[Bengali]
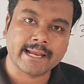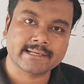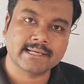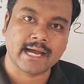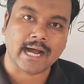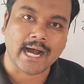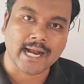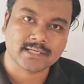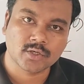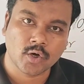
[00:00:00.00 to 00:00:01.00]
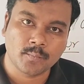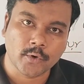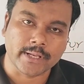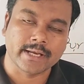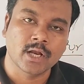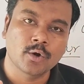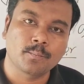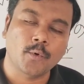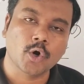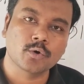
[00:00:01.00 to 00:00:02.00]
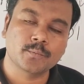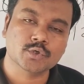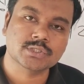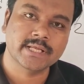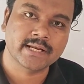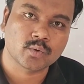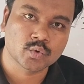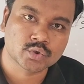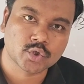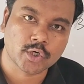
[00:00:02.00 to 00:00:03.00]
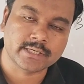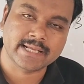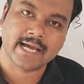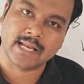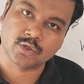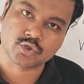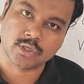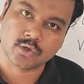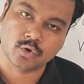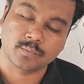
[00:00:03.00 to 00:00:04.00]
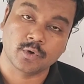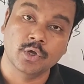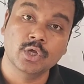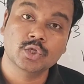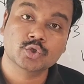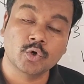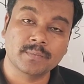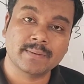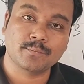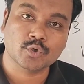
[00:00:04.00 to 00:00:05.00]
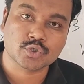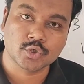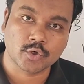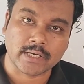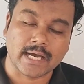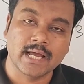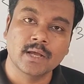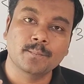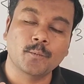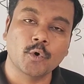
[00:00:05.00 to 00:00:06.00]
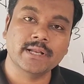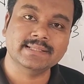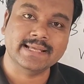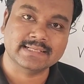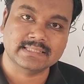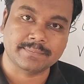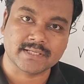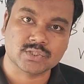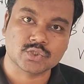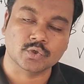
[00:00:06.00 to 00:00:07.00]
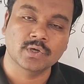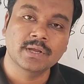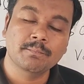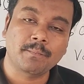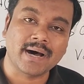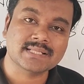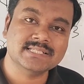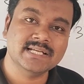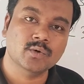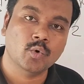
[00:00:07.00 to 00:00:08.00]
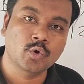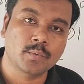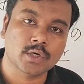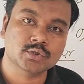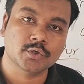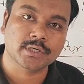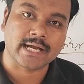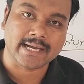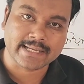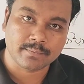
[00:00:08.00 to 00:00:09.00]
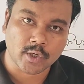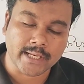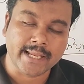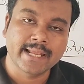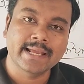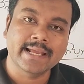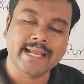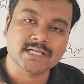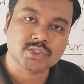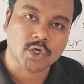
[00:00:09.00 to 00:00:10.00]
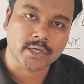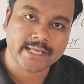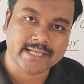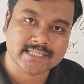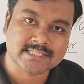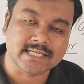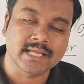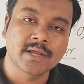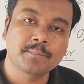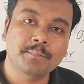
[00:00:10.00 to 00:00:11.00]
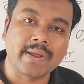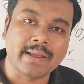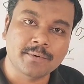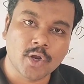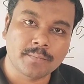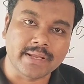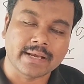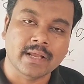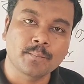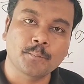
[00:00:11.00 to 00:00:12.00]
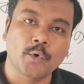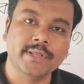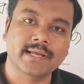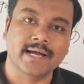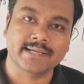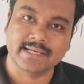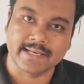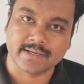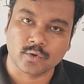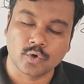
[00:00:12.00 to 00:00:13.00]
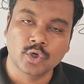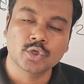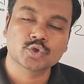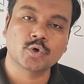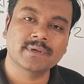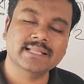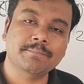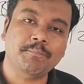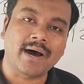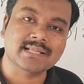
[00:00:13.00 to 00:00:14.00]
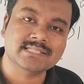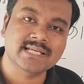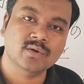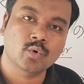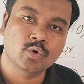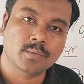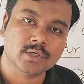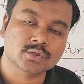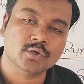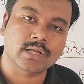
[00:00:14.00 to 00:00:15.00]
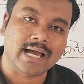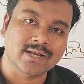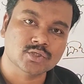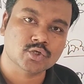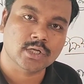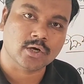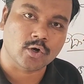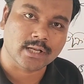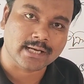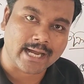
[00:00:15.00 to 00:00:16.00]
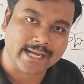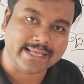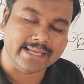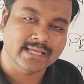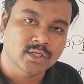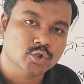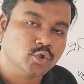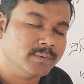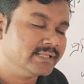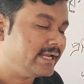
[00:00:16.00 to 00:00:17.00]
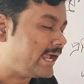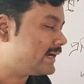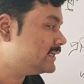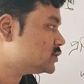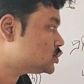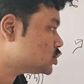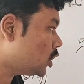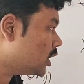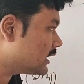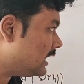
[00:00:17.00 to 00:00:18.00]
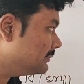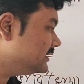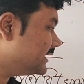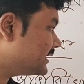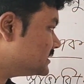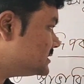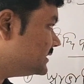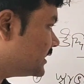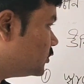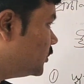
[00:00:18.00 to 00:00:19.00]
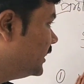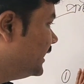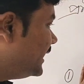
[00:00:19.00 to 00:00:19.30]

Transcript: একটা আট নম্বরের বড় প্রশ্নের উত্তর নিয়ে আলোচনা করব তোমরা প্রশ্নটা বোর্ডে দেখতে পাচ্ছ প্রাচীন অনুবর্তন কাকে বলে এর সঙ্গেই আছে প্যাভলবের পরীক্ষাটি লেখো তোমাদের প্রাচীন অনুবর্তন আলোচনা করার আগে তোমাদের একটা ছক আমি দেখাচ্ছি দেখো